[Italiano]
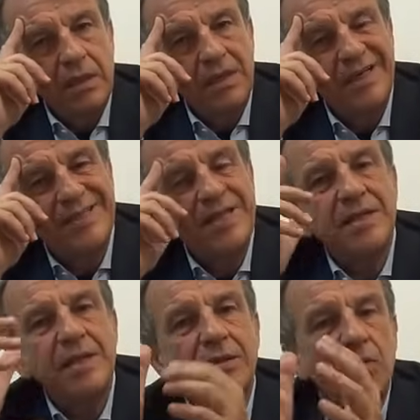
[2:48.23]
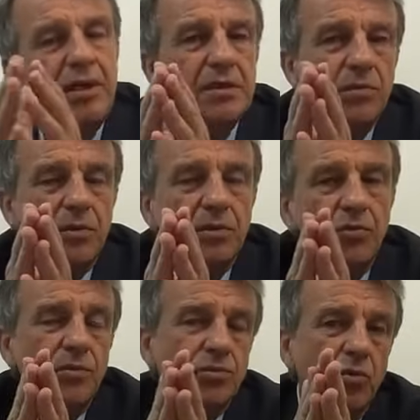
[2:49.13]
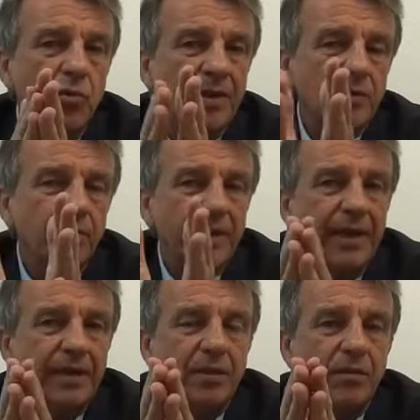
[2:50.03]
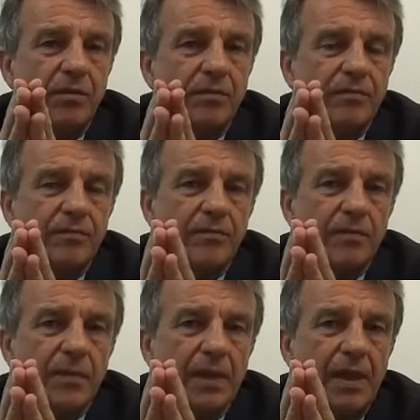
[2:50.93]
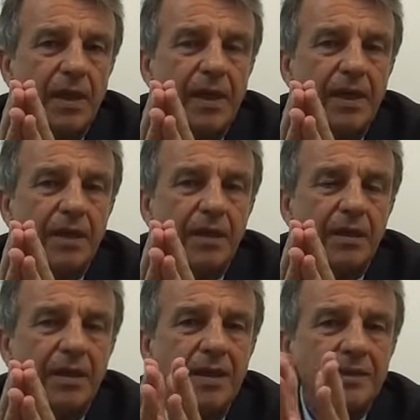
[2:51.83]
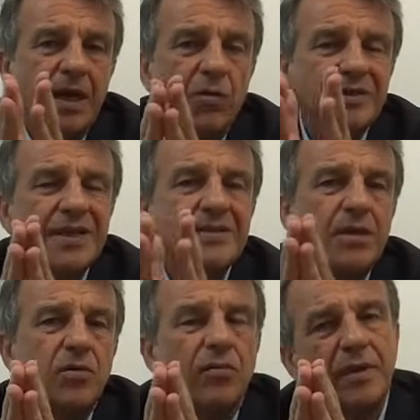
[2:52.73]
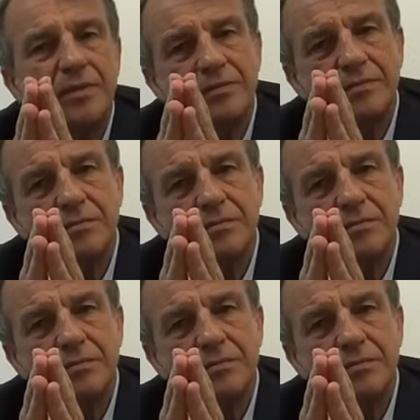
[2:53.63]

L'essenza del taoismo, di cui mi sono occupato parecchio, è che il Tao è senza nome.